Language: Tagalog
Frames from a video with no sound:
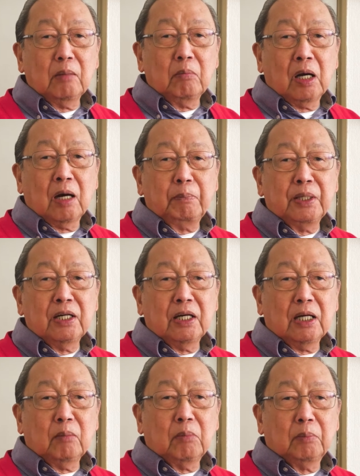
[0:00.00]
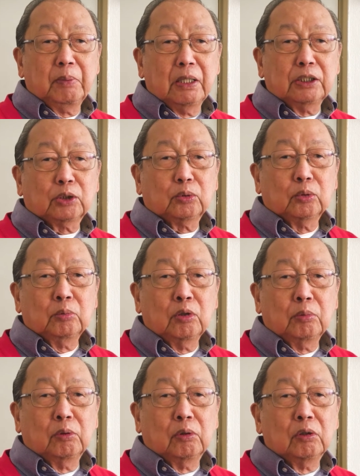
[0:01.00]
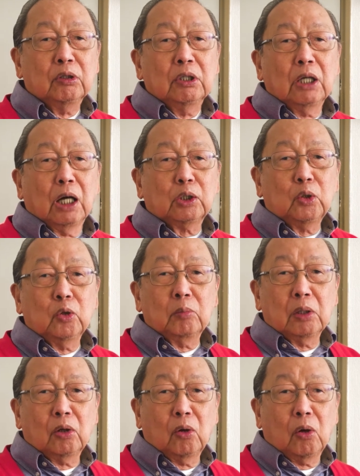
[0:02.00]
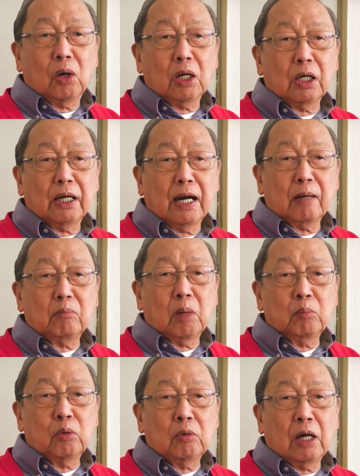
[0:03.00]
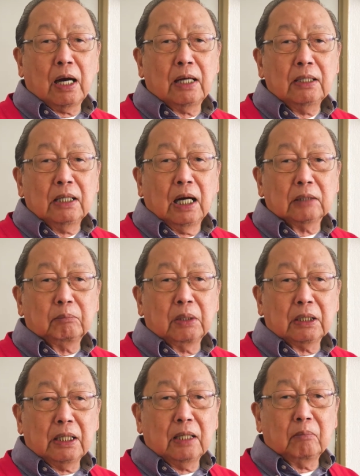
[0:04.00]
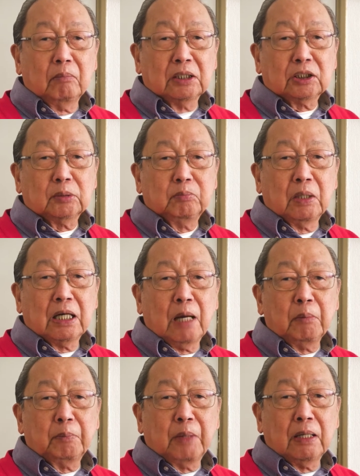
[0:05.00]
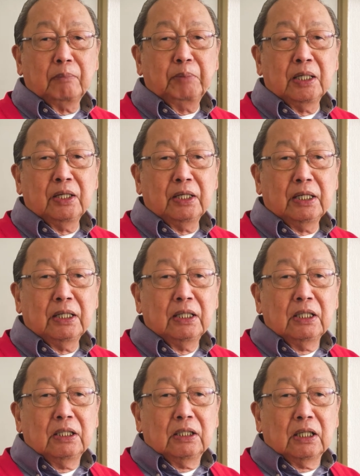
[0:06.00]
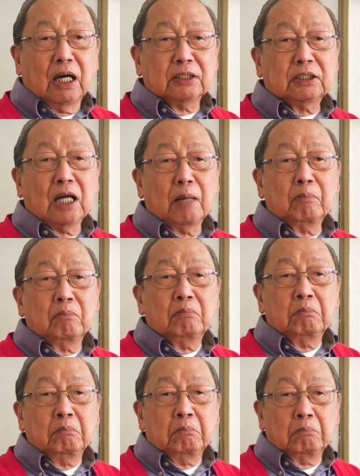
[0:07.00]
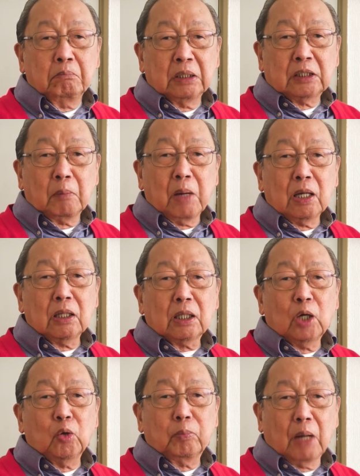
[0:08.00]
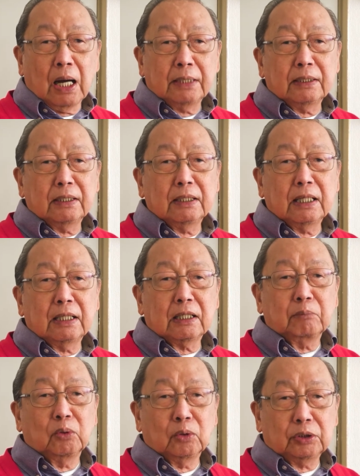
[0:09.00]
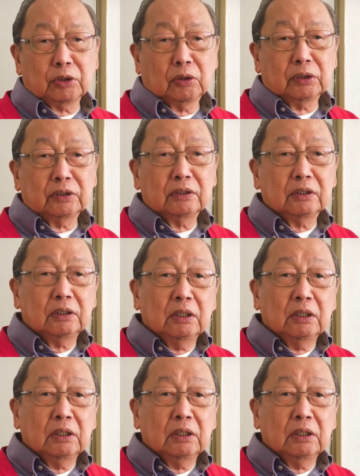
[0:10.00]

mga binhing mabilis tumubo at lumago hanggang mamunga at maging mas marami pang binhi ah, sa matabang kalupaan ng revolusyon.